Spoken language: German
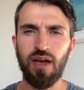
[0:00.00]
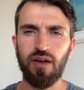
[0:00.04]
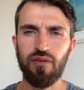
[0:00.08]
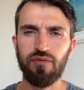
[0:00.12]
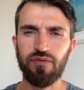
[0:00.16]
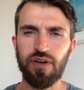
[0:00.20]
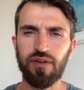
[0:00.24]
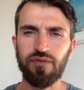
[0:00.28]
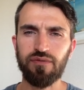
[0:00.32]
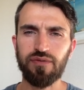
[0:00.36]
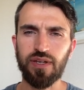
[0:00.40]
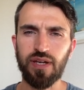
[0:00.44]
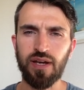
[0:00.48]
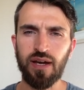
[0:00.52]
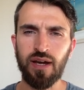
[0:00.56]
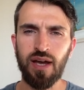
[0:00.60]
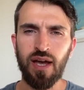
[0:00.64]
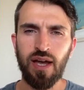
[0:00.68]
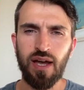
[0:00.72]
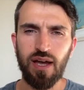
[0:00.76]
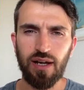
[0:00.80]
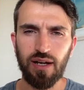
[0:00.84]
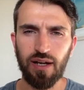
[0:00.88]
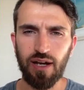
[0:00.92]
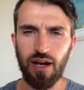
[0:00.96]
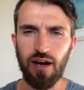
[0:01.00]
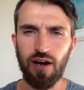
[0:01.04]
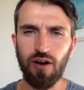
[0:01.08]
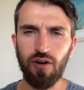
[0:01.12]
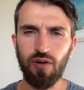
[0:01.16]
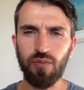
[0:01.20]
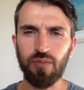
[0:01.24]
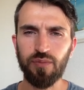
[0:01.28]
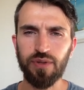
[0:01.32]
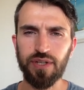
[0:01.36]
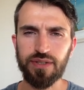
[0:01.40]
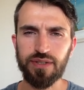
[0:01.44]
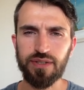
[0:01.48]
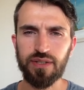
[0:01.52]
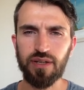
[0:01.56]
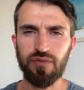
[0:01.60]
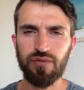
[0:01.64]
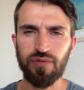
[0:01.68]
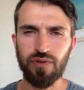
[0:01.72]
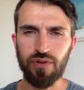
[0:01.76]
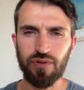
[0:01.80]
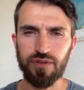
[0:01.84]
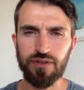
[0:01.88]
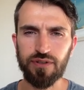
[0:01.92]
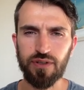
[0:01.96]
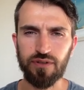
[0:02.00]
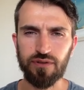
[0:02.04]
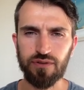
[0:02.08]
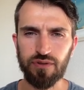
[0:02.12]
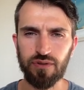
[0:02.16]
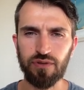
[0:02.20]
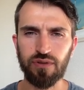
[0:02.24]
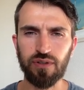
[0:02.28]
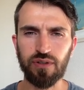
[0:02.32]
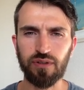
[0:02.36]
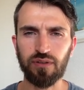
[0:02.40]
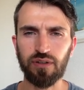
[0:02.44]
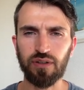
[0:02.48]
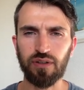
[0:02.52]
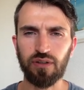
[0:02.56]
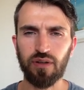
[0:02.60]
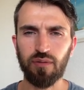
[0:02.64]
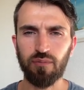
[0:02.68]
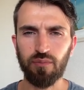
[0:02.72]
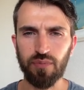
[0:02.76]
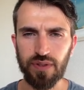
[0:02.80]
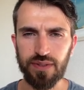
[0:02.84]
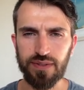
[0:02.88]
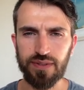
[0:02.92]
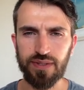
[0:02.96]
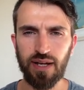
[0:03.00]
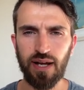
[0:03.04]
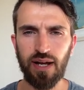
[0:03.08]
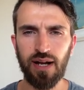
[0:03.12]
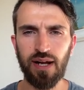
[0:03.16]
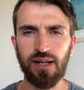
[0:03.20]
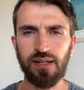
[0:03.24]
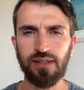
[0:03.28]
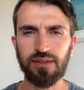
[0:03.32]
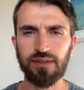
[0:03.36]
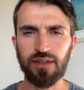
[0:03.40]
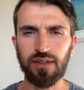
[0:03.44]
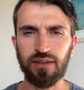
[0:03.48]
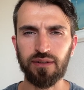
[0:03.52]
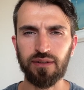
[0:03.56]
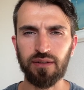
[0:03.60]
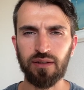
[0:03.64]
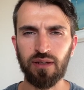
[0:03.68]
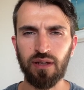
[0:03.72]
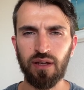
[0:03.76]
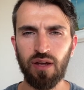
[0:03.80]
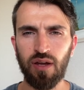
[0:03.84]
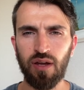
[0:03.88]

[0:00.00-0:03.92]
wenn wir glauben, dass er für unsere Sünden bezahlt hat